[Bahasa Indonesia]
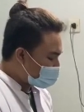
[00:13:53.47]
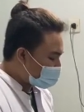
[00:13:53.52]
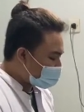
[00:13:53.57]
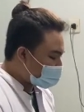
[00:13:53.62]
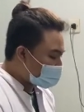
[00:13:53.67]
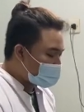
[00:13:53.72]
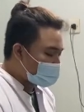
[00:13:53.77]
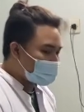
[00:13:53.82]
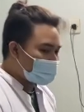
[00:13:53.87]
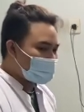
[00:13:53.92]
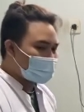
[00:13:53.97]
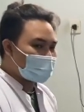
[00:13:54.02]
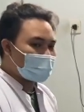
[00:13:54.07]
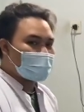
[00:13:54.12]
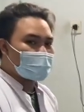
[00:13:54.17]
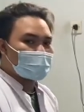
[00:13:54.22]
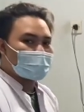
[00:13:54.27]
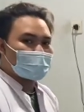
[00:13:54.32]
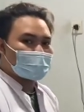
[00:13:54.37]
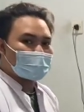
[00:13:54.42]
agar bisa
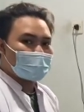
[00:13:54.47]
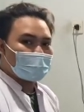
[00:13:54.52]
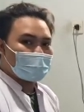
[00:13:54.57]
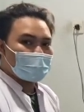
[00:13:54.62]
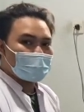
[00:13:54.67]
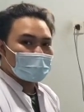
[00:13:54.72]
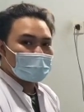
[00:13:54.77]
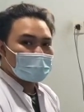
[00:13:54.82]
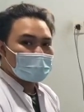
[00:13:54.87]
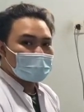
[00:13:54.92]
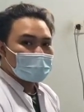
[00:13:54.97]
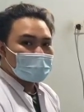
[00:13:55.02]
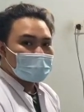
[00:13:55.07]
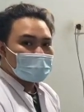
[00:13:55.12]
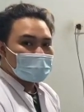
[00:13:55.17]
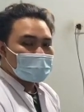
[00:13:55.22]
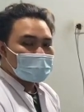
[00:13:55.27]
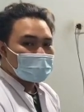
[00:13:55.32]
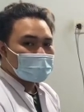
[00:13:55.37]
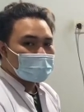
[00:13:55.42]
bergerak
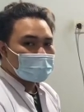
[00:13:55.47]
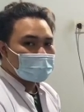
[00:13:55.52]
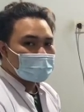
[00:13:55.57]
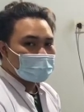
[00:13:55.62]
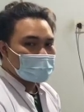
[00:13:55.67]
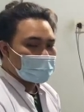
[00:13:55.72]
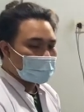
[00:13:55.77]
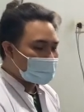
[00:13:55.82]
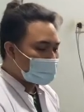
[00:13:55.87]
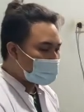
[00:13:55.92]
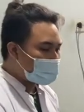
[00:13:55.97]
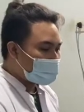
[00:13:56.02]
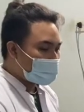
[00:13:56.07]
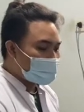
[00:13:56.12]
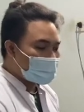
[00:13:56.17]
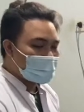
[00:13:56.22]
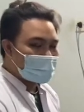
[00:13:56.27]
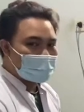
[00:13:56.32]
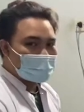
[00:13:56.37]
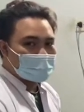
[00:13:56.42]
uh, dengan
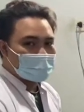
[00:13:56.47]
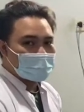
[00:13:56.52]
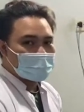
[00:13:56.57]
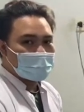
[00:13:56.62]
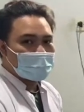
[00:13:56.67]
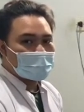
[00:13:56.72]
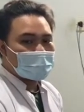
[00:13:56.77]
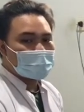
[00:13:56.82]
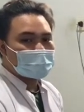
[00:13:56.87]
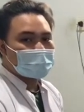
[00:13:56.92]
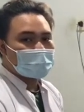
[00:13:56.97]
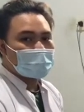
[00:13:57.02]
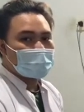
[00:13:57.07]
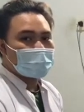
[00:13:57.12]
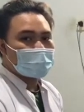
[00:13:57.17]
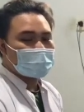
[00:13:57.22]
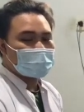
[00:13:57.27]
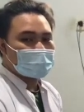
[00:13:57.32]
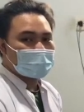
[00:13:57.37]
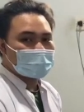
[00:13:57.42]
nyaman agar tidak
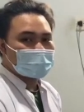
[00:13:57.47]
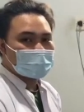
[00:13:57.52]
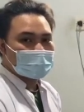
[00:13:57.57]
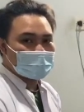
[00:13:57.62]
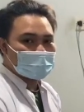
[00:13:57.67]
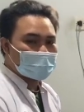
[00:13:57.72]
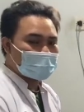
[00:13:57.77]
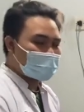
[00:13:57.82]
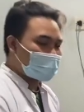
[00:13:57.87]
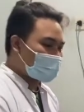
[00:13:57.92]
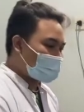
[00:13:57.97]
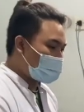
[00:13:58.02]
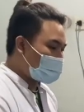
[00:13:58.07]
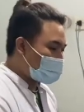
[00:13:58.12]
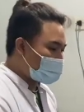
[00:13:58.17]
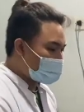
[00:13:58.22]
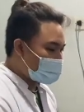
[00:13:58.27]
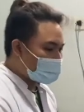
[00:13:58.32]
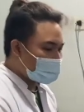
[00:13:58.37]
merasakan sakit ketika